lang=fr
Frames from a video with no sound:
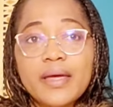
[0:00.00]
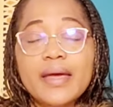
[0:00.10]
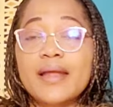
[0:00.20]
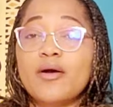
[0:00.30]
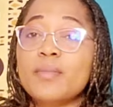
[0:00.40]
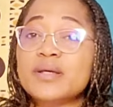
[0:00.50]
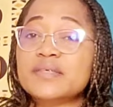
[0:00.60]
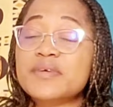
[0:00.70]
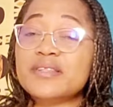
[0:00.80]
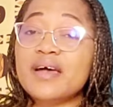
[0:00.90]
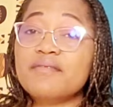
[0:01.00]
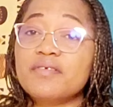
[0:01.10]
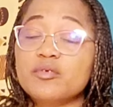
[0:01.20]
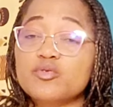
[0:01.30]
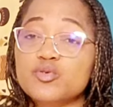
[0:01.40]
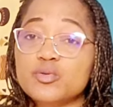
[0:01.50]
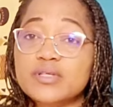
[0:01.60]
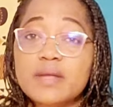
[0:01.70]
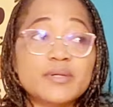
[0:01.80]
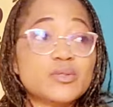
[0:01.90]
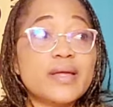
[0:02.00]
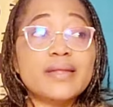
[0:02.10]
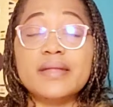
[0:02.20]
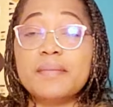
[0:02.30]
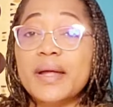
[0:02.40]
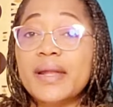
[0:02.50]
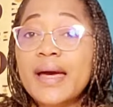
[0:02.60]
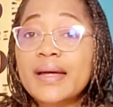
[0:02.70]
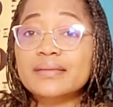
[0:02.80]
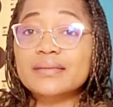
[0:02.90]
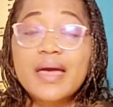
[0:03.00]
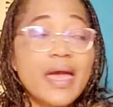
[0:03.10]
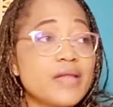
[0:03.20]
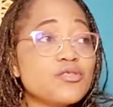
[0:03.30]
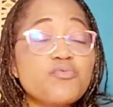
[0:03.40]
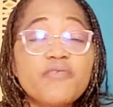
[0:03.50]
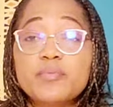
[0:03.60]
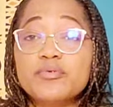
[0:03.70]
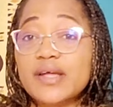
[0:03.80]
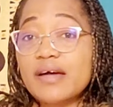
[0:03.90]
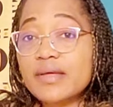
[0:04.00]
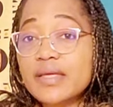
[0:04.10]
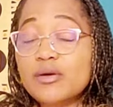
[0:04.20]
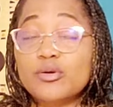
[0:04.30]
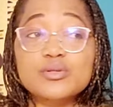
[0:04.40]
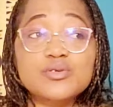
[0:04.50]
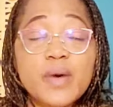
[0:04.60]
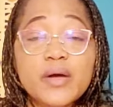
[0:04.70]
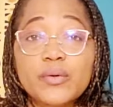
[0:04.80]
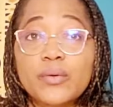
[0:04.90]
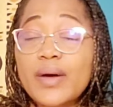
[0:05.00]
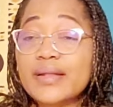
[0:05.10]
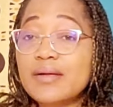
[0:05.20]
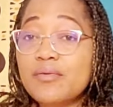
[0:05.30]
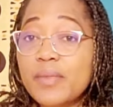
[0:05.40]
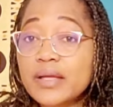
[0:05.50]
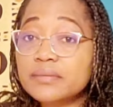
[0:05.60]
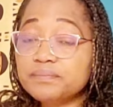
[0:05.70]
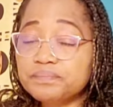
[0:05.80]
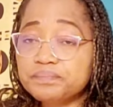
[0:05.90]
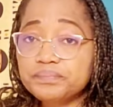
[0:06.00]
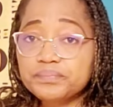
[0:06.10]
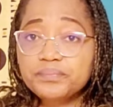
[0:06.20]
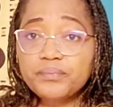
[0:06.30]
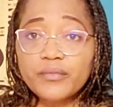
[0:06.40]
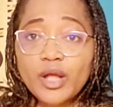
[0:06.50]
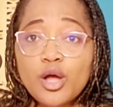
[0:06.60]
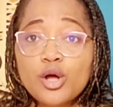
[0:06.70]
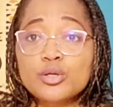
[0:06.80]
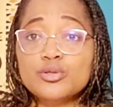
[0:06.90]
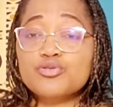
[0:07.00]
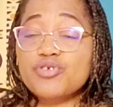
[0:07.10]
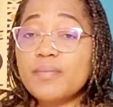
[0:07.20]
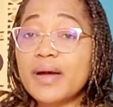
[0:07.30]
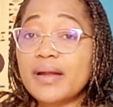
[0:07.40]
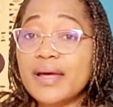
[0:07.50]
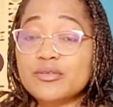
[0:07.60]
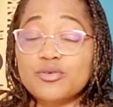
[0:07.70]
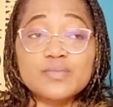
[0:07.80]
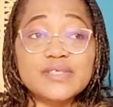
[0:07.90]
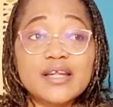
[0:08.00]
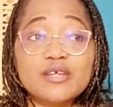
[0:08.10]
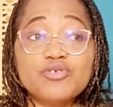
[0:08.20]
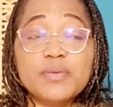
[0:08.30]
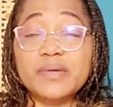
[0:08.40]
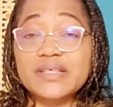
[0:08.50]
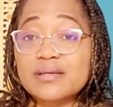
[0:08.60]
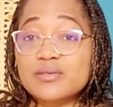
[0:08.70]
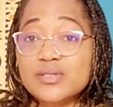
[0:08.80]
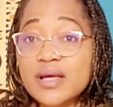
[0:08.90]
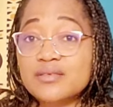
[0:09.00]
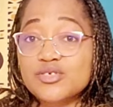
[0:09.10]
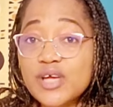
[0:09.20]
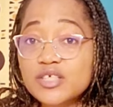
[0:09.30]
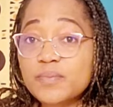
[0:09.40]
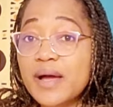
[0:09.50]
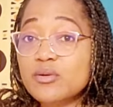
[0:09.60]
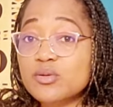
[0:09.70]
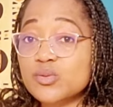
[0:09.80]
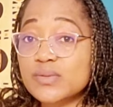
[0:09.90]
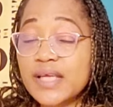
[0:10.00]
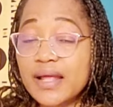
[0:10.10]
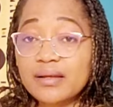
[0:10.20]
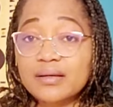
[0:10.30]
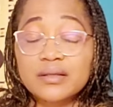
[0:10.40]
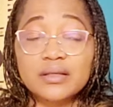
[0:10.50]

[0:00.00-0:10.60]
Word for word: Elle a commencé maintenant à vivre du social parce qu'elle était malade. Elle ne pouvait plus travailler. Heureusement qu'en Allemagne, lorsque tu es malade comme ça, tu es prise en, charge par le social.